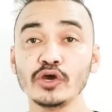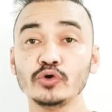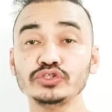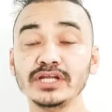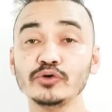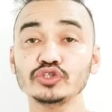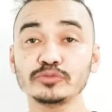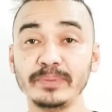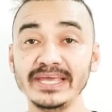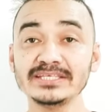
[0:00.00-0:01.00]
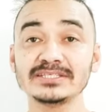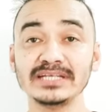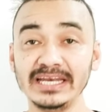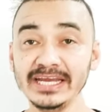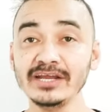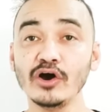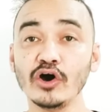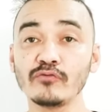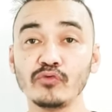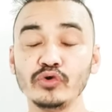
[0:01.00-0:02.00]
कुछ ना कुछ स्पेस लिड
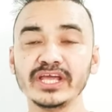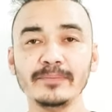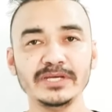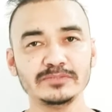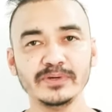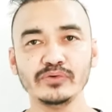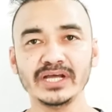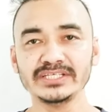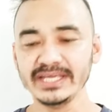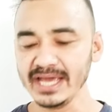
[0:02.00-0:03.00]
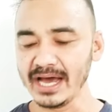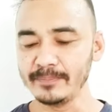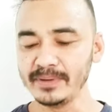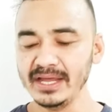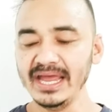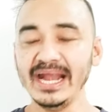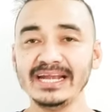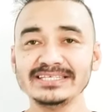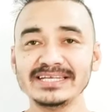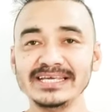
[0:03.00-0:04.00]
और फूड के बीच में होना चाहिए आप
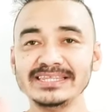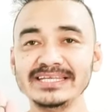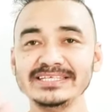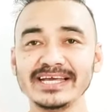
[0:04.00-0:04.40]
एटलीस्ट इतनी